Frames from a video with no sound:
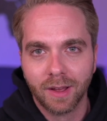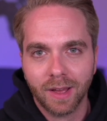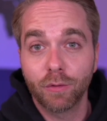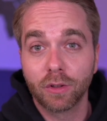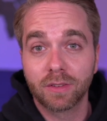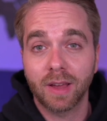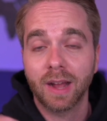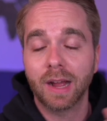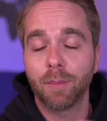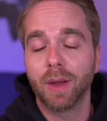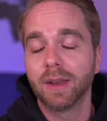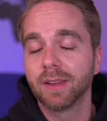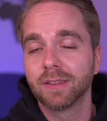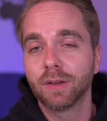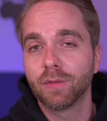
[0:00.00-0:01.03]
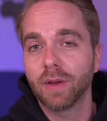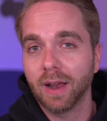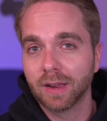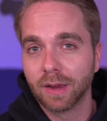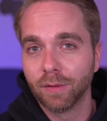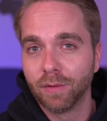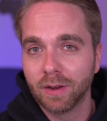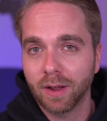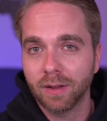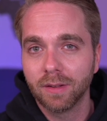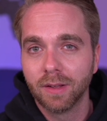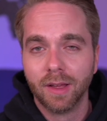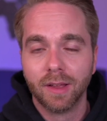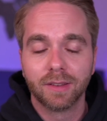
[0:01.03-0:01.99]
Ich würde sagen, am Ende sind wir alle
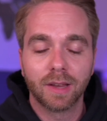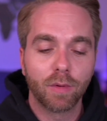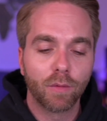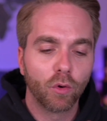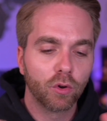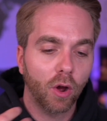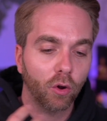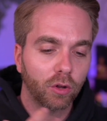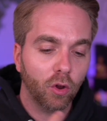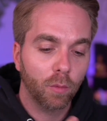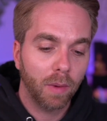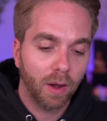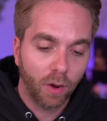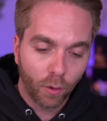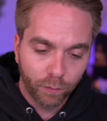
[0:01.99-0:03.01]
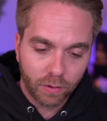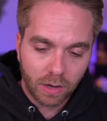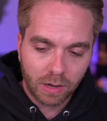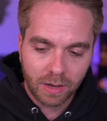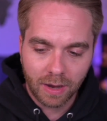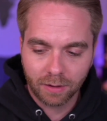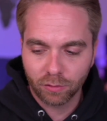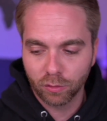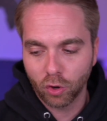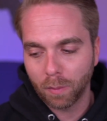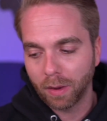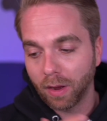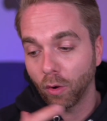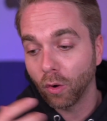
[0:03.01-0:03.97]
Gewinner, denn wir wurden auch darüber aufgeklärt und
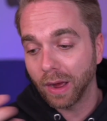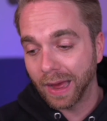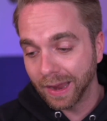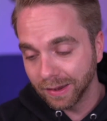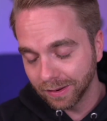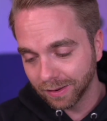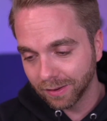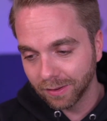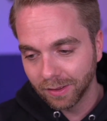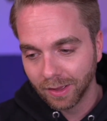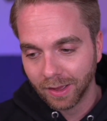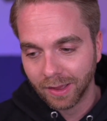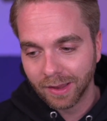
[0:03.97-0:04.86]
nochmal auch andere.